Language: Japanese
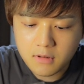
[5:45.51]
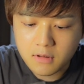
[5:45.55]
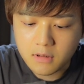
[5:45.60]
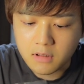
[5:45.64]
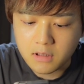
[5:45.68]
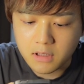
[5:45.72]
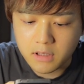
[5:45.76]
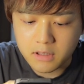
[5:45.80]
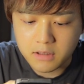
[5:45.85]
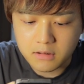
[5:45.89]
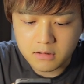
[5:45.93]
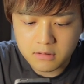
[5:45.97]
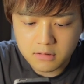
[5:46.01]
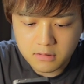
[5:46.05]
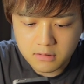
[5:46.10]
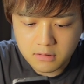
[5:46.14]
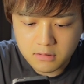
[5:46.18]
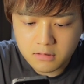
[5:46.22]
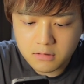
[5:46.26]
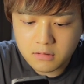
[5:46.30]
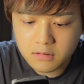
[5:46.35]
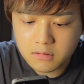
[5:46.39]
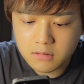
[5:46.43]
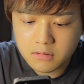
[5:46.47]
はい、
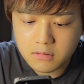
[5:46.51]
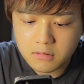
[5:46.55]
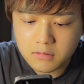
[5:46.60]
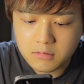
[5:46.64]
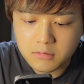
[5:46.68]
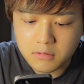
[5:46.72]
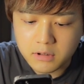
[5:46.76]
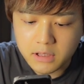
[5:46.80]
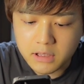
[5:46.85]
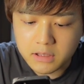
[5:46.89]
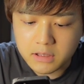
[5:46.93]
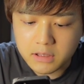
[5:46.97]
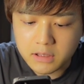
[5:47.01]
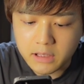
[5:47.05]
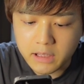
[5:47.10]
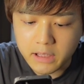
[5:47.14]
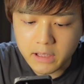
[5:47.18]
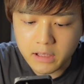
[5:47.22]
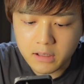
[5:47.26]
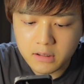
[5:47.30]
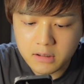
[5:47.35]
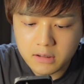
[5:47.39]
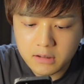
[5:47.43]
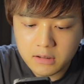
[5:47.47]
これ
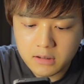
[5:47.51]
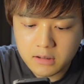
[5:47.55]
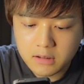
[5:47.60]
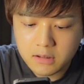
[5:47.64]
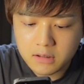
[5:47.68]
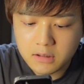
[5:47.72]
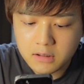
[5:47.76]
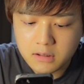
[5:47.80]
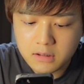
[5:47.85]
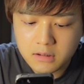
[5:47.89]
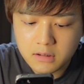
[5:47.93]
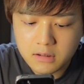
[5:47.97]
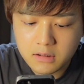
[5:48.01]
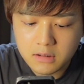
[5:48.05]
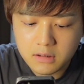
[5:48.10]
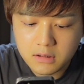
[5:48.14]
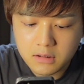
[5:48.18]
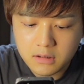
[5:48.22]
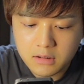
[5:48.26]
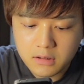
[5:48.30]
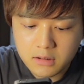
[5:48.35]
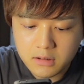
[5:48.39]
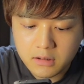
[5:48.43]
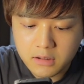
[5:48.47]
で
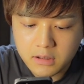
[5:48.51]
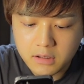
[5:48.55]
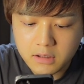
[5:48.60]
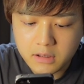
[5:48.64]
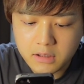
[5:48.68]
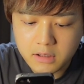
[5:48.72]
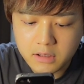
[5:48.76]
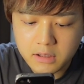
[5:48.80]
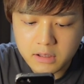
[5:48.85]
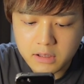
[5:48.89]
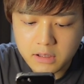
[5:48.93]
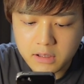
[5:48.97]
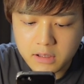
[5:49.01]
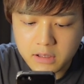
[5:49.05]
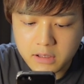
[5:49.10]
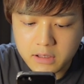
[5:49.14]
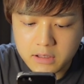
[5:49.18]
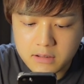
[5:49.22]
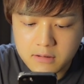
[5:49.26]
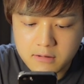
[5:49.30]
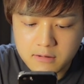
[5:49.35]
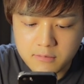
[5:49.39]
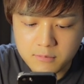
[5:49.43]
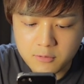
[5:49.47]
えー、
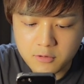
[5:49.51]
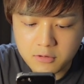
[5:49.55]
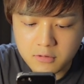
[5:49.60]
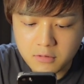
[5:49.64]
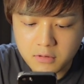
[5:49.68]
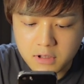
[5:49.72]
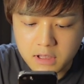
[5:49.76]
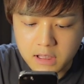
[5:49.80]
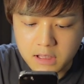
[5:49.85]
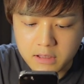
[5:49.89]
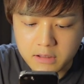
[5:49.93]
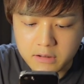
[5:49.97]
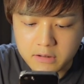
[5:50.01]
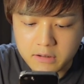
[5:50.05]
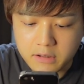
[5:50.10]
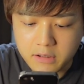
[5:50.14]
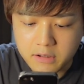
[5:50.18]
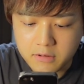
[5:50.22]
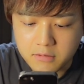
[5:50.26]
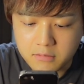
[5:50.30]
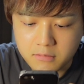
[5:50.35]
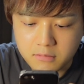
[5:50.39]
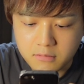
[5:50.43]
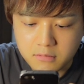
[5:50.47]
レッツ無股間って
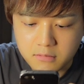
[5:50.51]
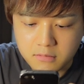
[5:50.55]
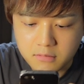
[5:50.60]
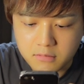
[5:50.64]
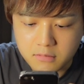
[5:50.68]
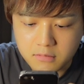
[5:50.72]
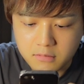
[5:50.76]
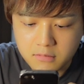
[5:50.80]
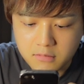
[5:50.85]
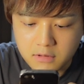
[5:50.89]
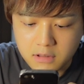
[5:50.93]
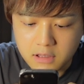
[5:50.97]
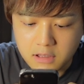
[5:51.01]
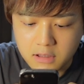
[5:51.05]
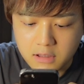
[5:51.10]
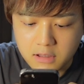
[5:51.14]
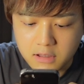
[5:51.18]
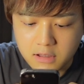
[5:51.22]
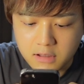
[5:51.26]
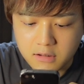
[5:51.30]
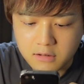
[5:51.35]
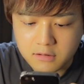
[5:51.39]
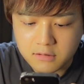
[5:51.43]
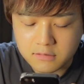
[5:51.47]
いう、
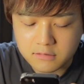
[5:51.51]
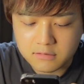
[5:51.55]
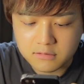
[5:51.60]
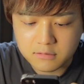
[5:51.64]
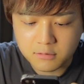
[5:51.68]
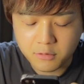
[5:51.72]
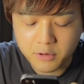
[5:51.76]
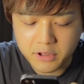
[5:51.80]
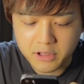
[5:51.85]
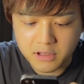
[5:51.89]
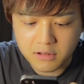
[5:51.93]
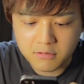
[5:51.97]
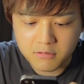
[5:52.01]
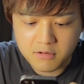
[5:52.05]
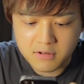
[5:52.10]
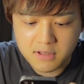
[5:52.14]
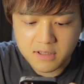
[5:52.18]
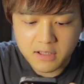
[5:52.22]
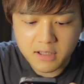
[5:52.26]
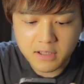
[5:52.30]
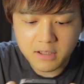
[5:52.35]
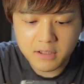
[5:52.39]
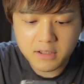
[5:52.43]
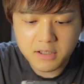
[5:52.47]
あーすごいな、これ
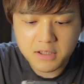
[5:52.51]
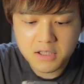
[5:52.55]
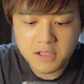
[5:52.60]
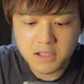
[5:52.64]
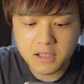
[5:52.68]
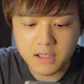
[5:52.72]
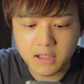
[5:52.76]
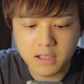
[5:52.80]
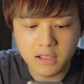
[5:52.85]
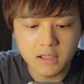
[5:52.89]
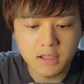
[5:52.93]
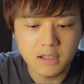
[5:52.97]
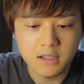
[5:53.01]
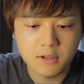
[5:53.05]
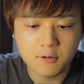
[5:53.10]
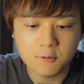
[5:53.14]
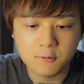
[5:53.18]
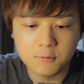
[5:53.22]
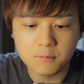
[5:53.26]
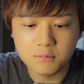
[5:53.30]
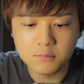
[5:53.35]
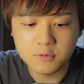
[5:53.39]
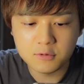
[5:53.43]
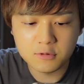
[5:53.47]
全消しで
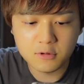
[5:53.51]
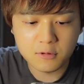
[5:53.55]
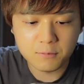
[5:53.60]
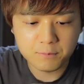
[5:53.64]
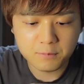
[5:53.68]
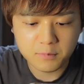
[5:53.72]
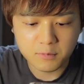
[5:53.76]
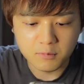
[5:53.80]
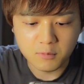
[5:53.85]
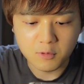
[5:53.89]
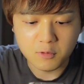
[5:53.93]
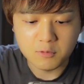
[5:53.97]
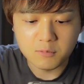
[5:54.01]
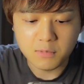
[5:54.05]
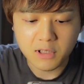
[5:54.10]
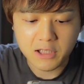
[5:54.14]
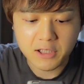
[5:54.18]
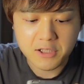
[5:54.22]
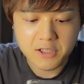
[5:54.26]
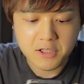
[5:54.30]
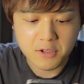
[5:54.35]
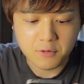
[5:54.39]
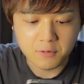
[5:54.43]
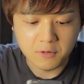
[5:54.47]
コンボドロップも生ま
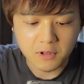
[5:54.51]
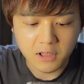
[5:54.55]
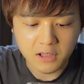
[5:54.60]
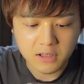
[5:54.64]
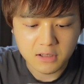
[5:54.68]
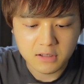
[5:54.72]
れちゃうわ。は